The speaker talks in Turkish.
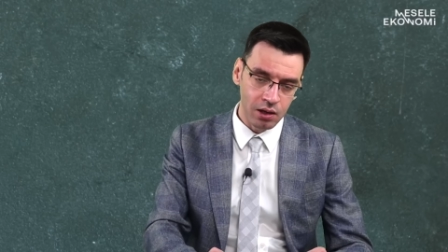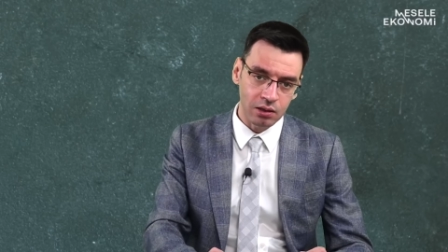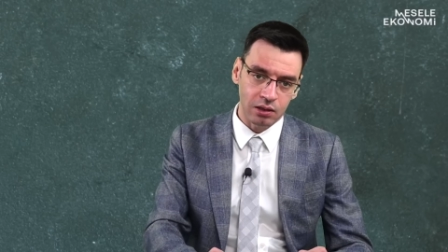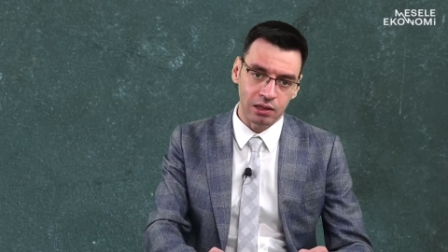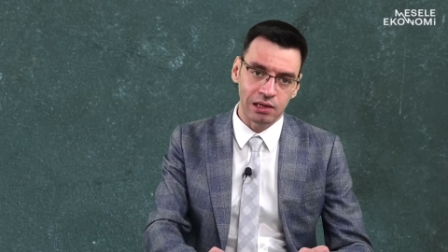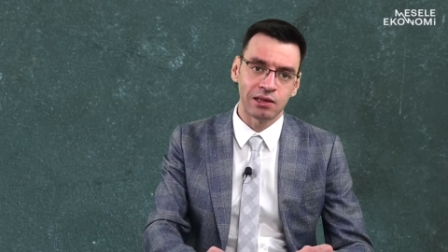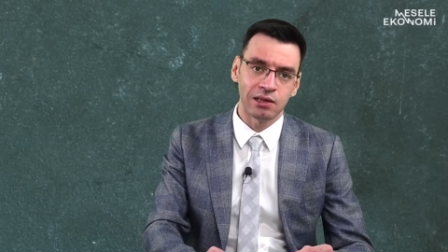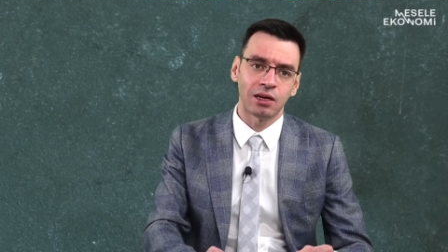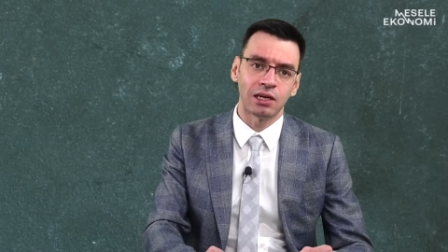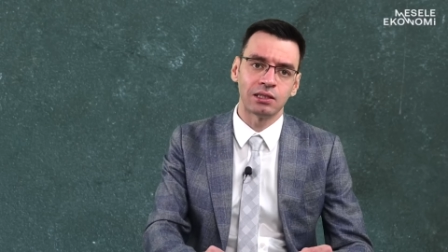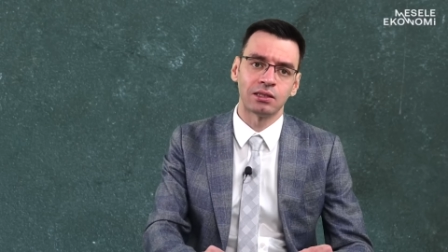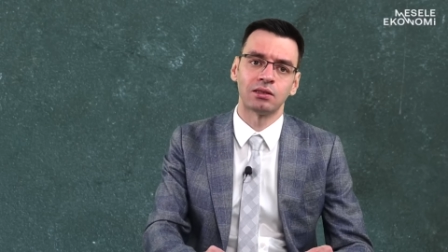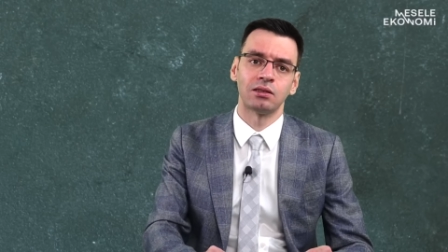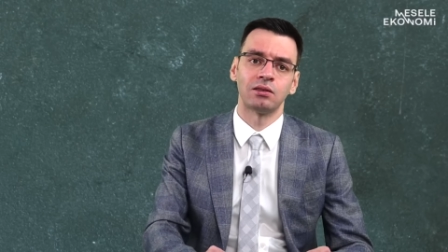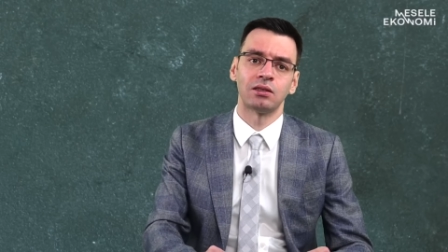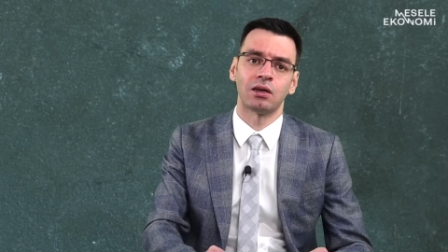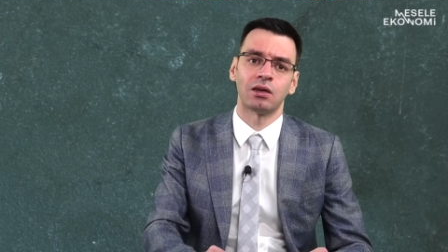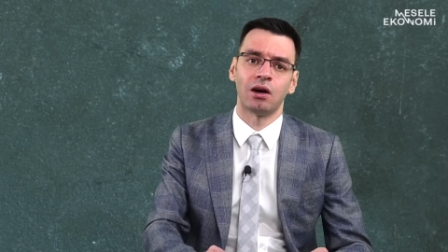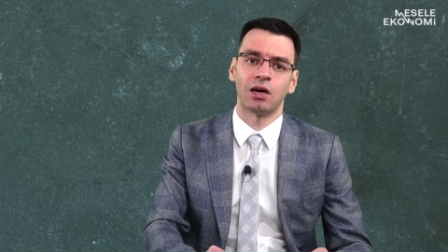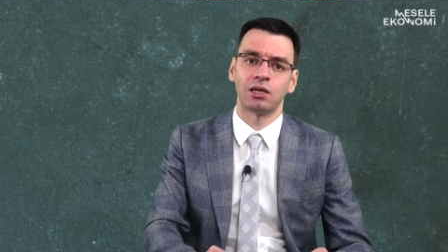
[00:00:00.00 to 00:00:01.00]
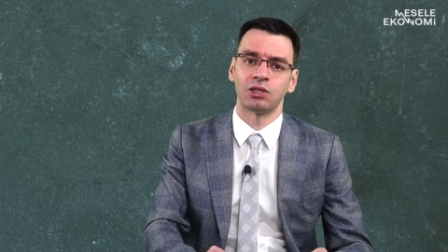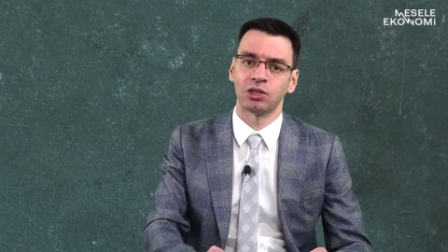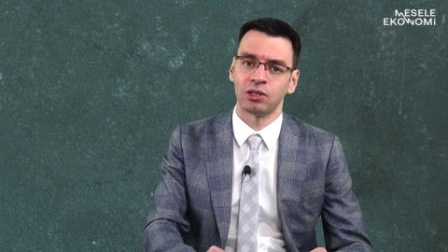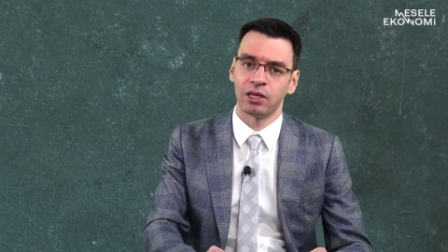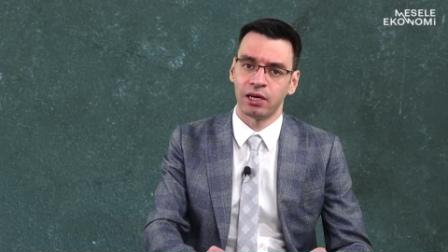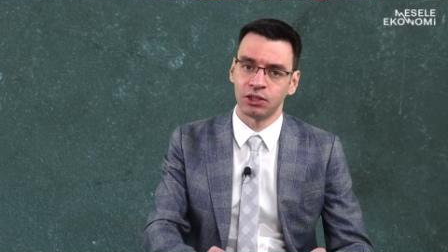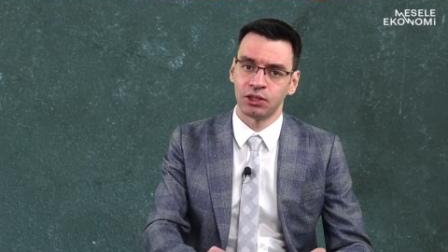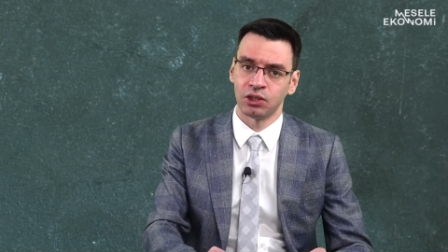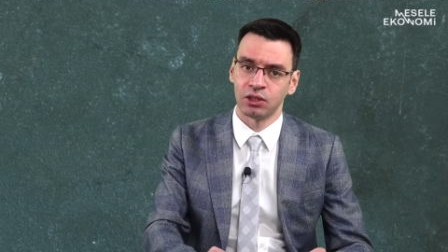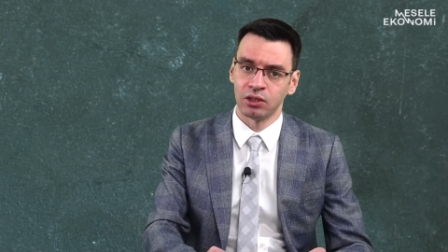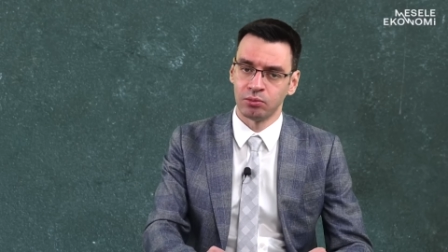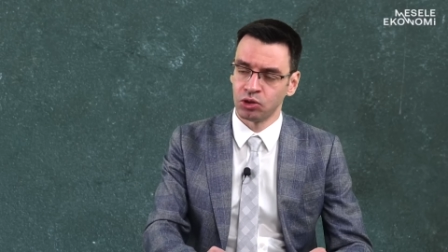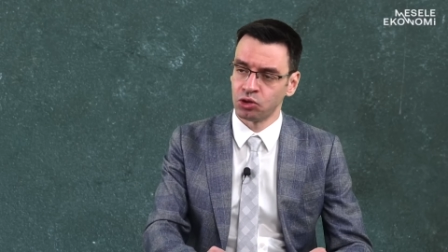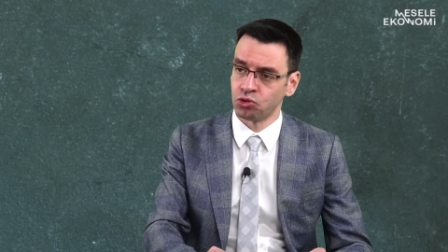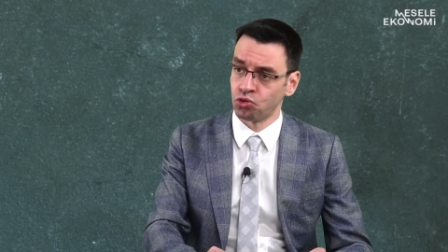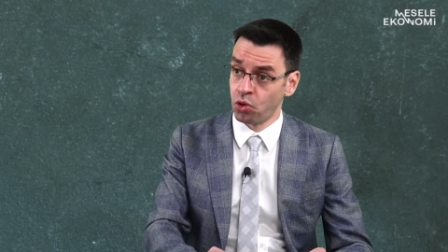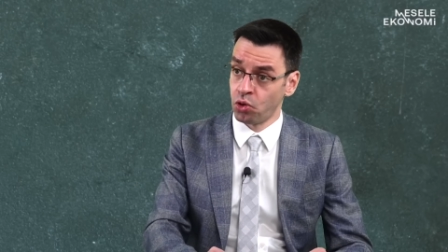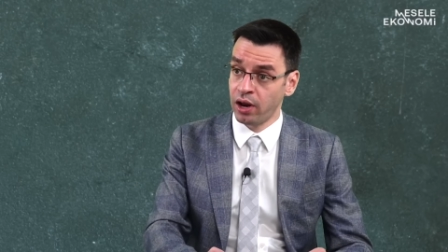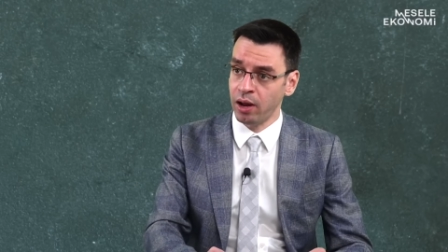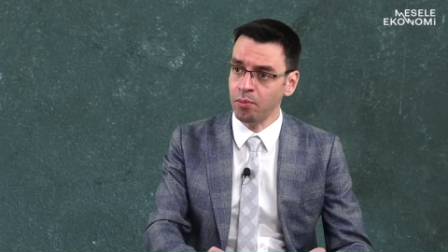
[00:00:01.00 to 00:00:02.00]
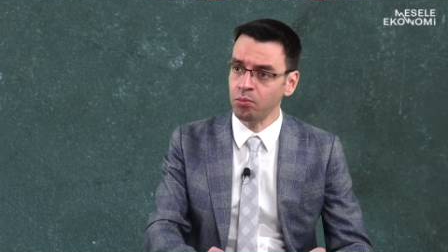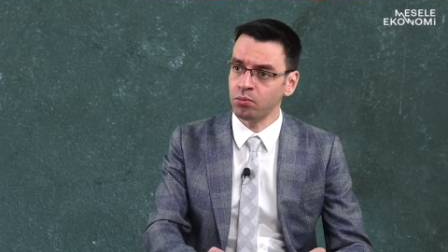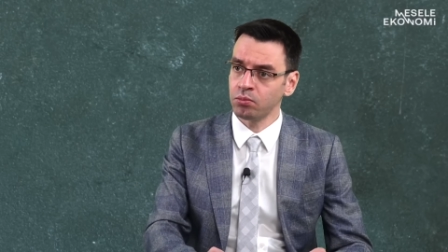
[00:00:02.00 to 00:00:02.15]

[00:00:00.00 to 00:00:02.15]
İlk aslında karşılaştığımız dönem